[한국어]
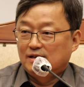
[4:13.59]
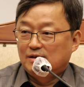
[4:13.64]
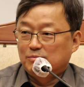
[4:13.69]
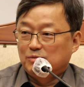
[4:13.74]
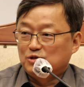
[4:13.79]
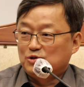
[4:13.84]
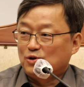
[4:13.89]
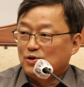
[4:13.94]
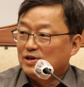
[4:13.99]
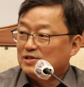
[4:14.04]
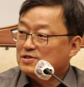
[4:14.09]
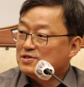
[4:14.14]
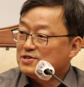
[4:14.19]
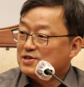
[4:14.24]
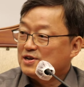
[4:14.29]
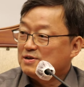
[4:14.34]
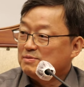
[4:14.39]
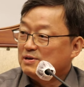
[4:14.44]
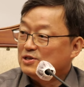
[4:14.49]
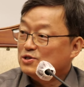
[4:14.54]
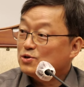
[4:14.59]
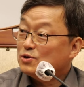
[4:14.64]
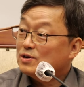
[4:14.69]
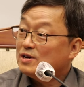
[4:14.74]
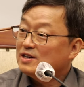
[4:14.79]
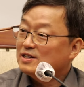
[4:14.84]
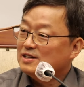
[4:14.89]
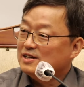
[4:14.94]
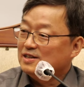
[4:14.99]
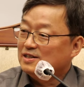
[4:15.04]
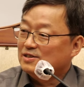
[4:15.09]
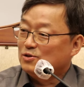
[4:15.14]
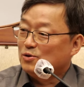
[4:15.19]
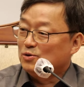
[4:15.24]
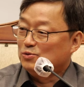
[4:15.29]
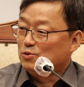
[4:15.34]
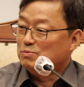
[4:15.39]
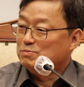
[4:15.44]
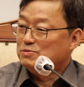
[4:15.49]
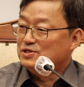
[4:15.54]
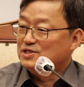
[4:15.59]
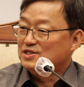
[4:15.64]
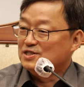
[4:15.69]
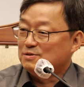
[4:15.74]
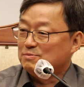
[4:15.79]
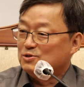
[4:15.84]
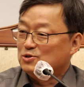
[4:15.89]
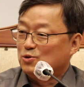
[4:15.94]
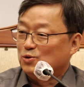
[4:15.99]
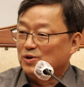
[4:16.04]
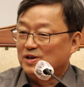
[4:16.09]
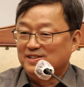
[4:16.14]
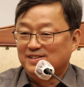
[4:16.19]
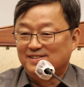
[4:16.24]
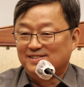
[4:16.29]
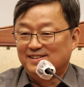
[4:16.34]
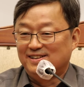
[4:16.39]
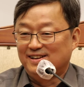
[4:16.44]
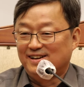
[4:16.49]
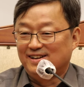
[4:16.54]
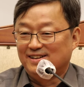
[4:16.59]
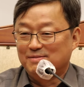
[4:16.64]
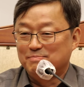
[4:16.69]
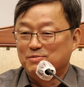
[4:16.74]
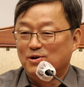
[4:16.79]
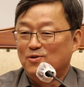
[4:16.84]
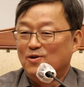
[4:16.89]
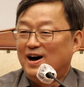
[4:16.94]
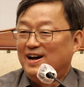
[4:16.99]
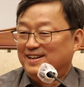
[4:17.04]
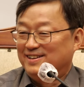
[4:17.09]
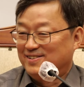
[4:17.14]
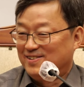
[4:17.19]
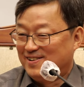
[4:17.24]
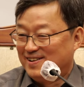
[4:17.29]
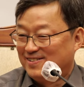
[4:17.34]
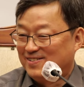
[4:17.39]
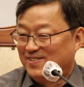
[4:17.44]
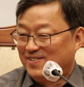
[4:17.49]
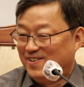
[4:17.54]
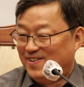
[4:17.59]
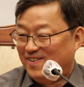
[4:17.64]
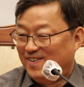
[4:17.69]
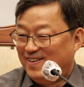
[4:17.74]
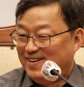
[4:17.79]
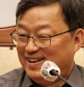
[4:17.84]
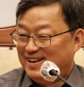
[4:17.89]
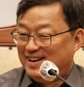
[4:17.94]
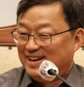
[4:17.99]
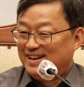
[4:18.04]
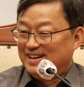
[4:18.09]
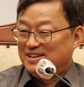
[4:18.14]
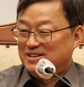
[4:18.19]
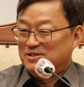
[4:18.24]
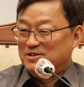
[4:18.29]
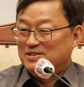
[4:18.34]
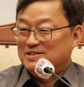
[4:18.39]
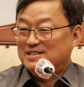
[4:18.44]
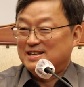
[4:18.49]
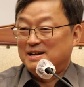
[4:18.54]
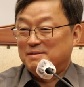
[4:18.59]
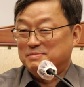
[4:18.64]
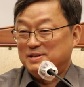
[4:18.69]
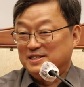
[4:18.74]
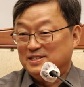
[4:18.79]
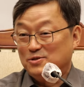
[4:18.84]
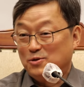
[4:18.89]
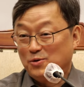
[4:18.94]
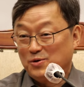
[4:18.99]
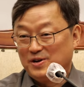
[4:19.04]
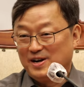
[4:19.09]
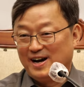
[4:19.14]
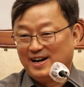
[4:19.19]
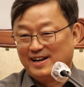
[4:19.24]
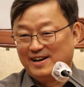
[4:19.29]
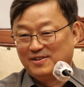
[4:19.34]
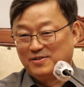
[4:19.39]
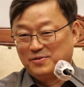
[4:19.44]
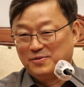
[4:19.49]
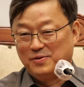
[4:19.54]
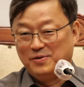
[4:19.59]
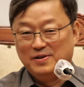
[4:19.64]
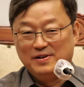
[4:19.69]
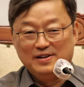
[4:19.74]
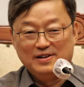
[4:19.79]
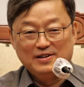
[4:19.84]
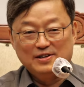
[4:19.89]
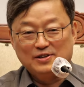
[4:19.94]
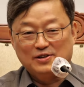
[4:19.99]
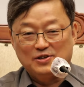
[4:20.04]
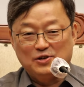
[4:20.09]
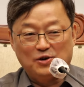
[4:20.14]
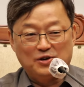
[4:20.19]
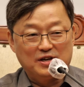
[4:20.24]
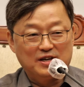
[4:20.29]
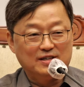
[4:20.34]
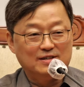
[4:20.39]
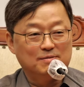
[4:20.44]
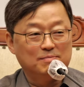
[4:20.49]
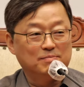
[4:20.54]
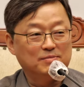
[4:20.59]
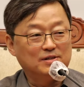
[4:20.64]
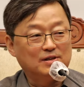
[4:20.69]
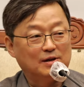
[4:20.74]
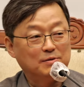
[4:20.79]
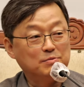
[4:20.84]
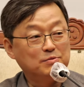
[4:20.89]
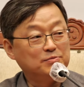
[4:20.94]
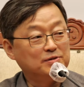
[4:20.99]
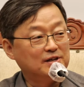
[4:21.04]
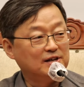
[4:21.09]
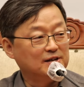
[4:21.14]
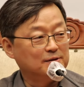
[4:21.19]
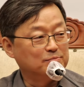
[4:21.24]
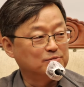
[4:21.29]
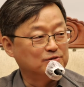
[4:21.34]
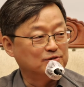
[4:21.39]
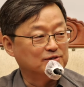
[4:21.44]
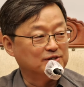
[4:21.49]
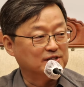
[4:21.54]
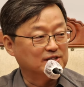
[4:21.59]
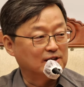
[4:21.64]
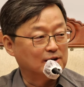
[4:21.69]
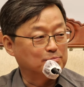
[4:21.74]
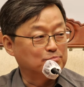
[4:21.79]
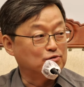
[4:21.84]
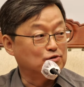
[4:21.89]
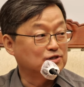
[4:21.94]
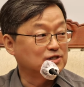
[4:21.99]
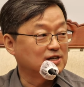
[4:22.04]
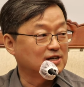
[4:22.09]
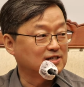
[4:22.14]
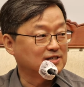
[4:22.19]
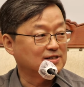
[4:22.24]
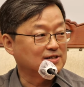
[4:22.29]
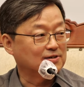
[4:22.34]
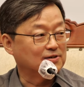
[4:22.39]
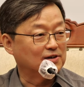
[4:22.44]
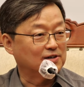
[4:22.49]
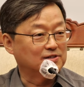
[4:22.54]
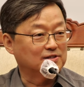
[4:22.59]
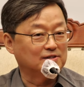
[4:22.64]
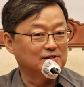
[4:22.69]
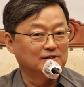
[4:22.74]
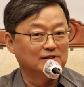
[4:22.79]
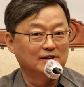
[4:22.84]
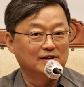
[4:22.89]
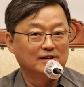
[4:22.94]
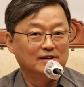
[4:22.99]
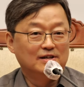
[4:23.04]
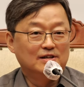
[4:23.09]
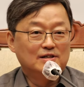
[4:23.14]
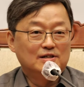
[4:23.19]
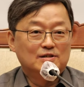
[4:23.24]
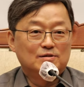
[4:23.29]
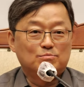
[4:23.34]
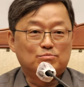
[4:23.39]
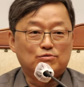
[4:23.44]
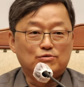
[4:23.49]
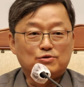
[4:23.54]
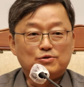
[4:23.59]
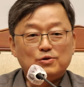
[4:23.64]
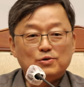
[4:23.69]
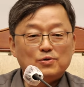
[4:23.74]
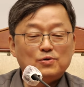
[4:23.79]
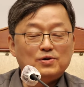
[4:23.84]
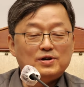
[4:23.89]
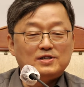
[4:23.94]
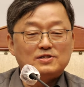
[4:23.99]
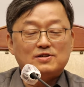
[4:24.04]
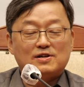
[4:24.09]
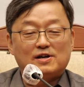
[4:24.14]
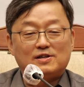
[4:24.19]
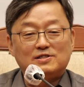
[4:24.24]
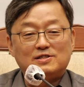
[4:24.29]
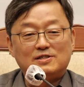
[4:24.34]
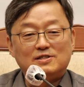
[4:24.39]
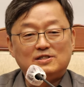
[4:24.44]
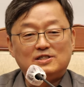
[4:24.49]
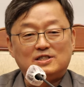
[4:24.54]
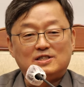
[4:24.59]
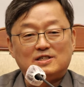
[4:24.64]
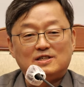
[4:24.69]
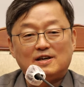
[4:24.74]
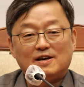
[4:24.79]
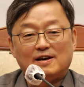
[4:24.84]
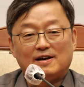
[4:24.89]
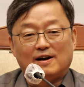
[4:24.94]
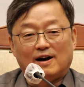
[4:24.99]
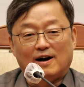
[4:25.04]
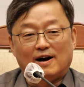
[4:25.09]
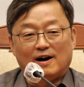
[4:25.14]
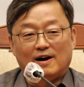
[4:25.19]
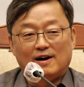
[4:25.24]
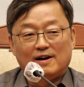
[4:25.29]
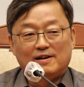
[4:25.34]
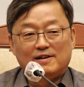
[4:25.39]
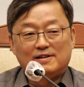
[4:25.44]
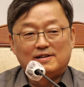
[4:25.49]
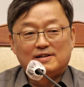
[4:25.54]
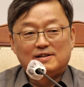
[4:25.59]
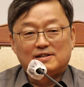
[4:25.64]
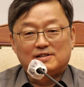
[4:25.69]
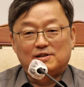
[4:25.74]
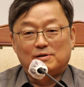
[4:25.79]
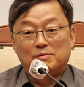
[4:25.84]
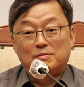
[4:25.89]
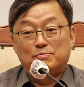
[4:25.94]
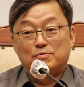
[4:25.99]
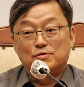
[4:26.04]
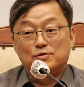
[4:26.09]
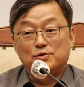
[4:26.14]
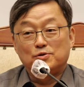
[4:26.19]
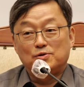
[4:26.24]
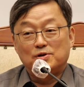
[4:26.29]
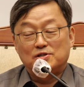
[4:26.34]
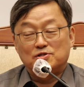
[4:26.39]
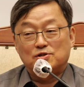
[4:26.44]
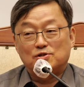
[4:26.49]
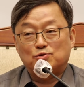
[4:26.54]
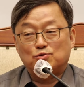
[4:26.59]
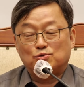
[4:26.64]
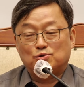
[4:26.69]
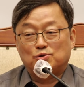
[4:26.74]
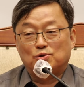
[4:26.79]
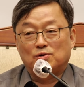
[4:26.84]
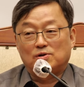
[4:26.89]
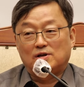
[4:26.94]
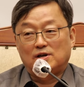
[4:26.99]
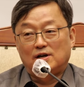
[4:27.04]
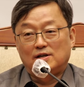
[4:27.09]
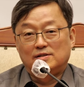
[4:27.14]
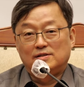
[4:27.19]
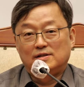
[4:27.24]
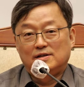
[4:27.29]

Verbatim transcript: 저 같은 사람이 철학이 더 높은 지식이면 좋겠는데 그건 별로 아닌 것 같고 사람들이 동의를 안 하고 여기 대부분의 분들이 다 불자하실 것 같은데 불교에서 가르치는 지혜가 그다음에 불교에서 축적한